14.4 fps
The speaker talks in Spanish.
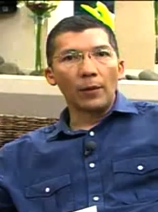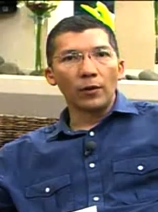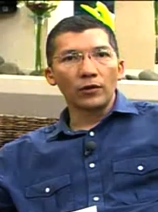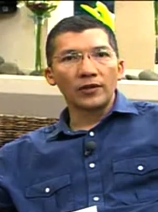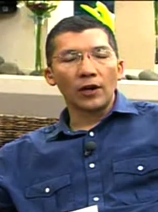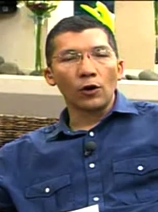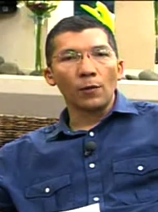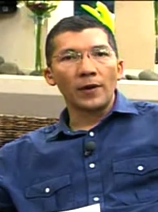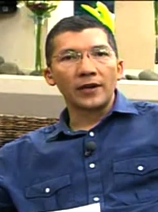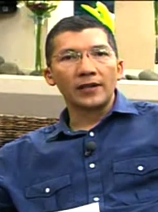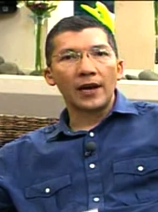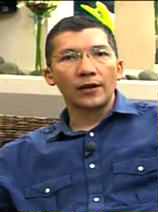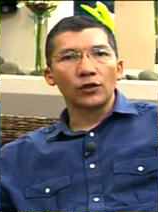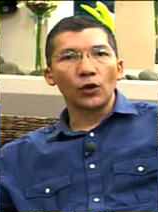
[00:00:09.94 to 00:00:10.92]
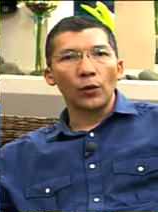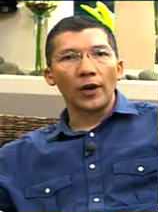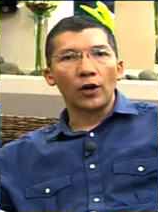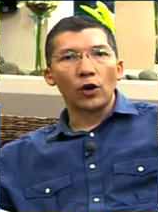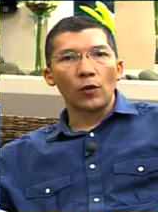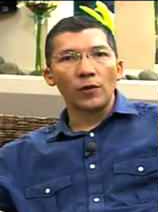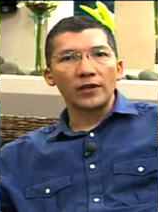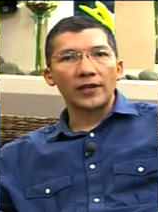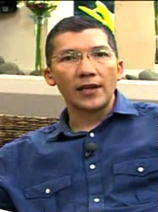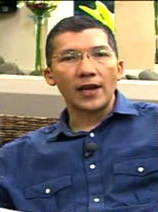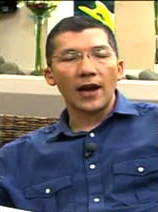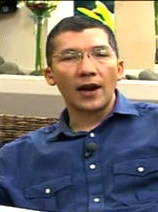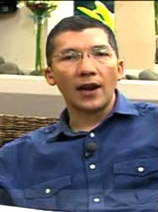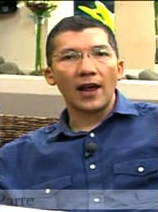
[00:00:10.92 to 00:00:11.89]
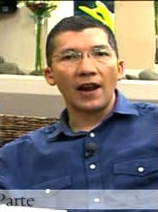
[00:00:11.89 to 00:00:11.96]
Ponámonos a conversar sobre cómo
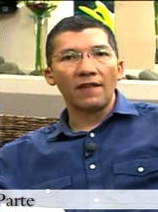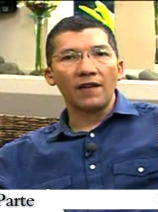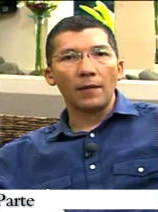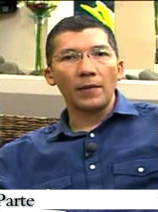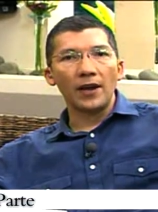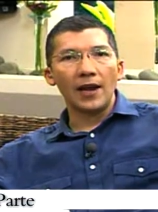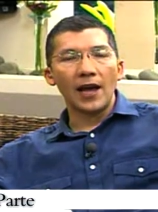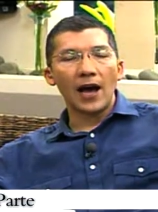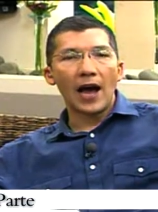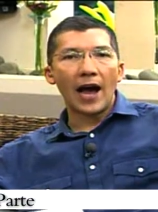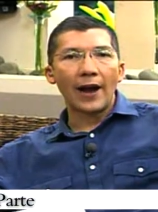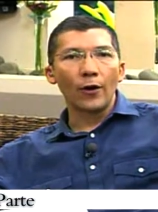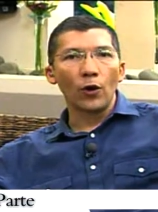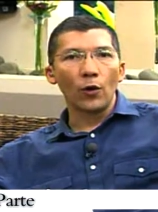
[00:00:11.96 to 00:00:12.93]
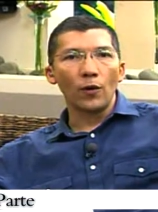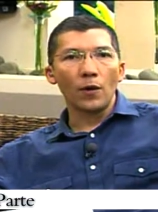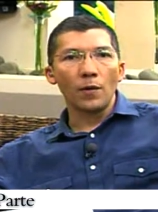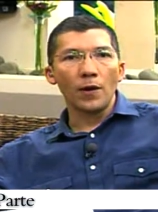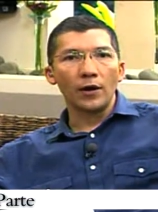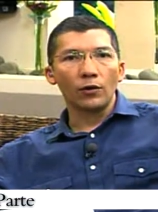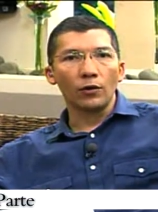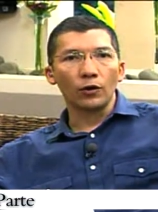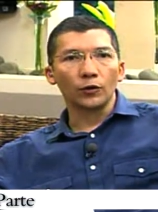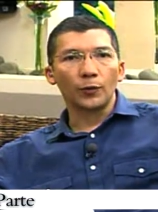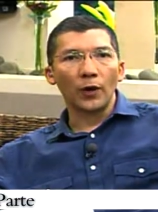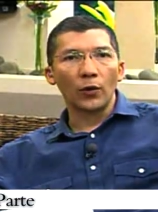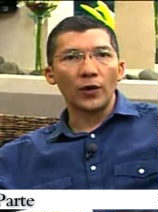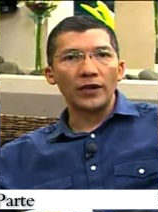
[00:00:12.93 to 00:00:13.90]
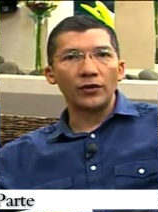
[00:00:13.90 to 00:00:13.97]
enseñarle a la familia a no vivir con
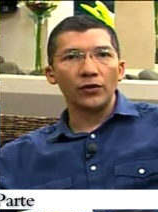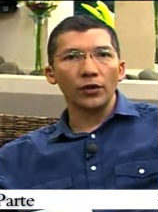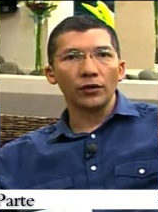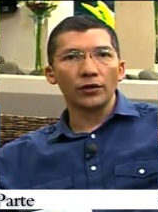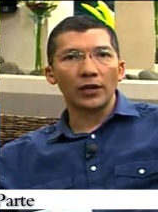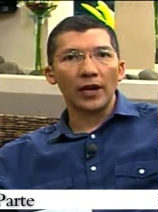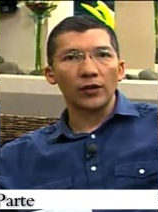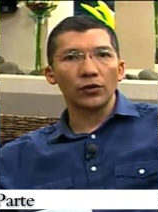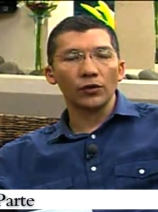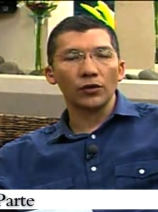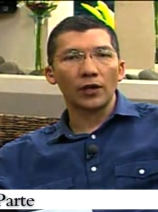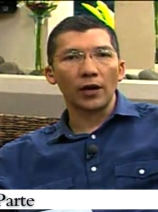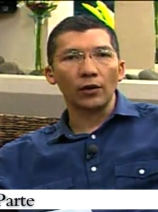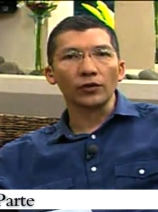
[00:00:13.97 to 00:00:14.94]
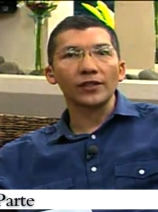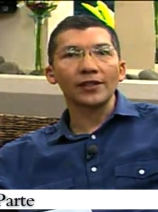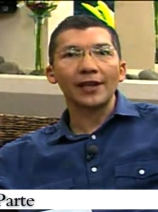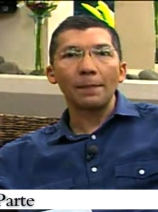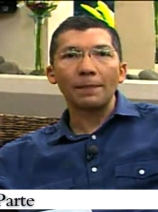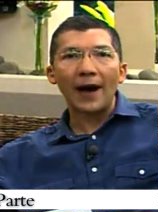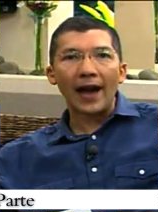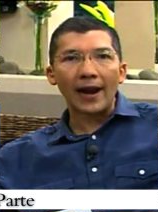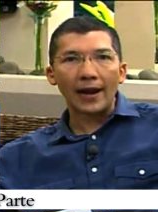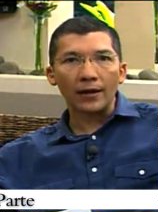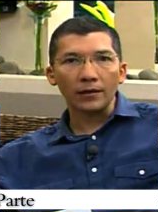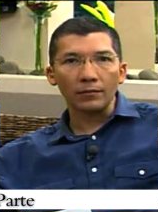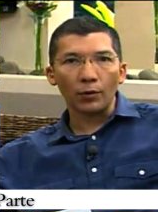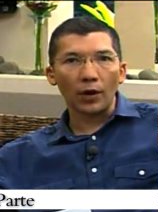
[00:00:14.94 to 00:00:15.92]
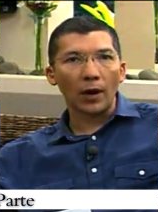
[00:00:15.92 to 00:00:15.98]
los prejuicios, esos que nos
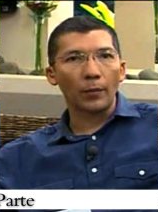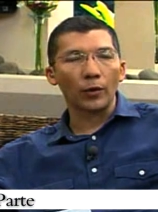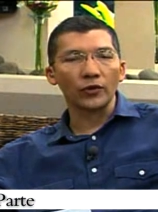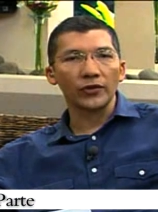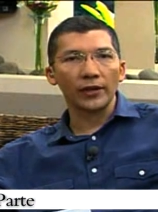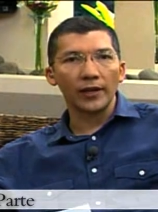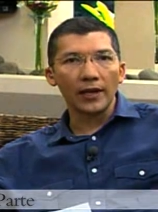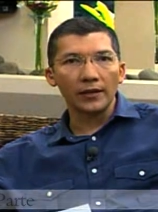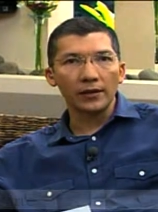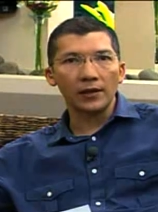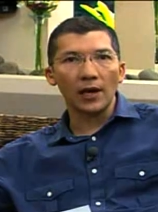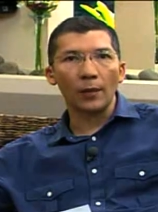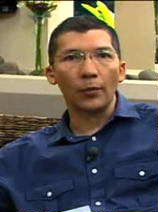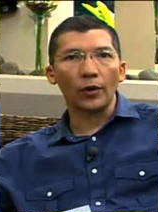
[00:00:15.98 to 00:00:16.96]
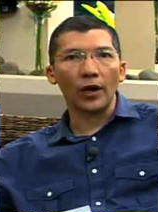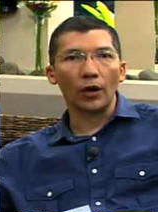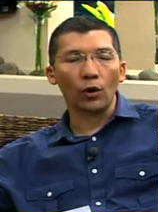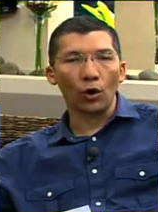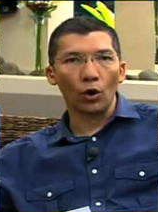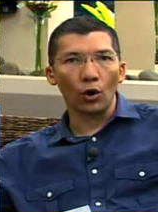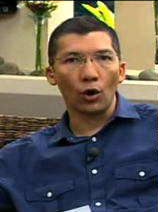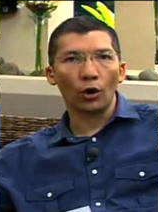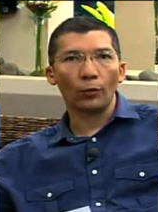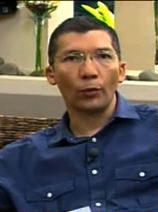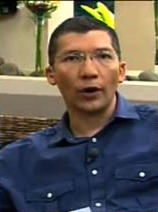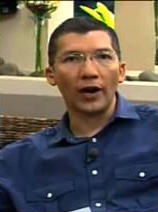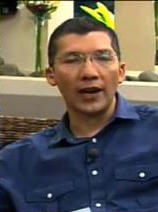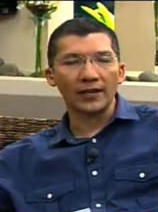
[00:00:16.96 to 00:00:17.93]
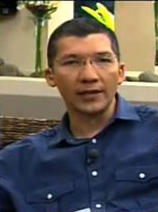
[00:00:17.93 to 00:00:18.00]
separan por la procedencia, por el
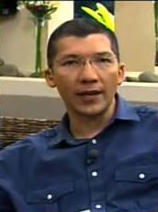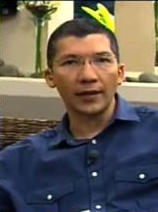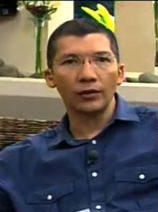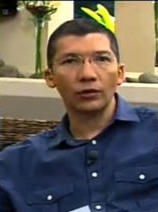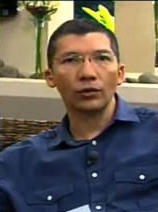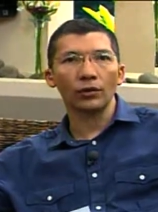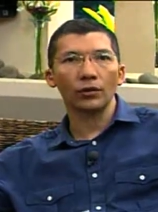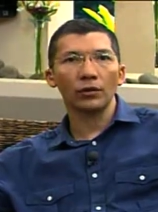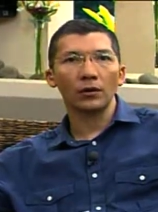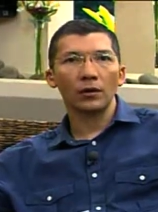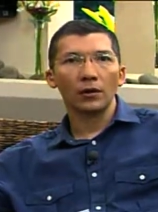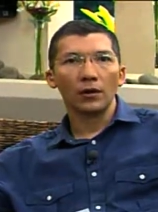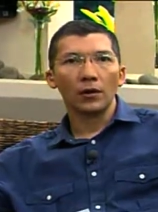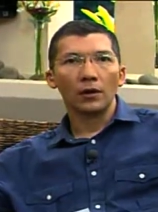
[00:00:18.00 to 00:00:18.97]
color, por el acento.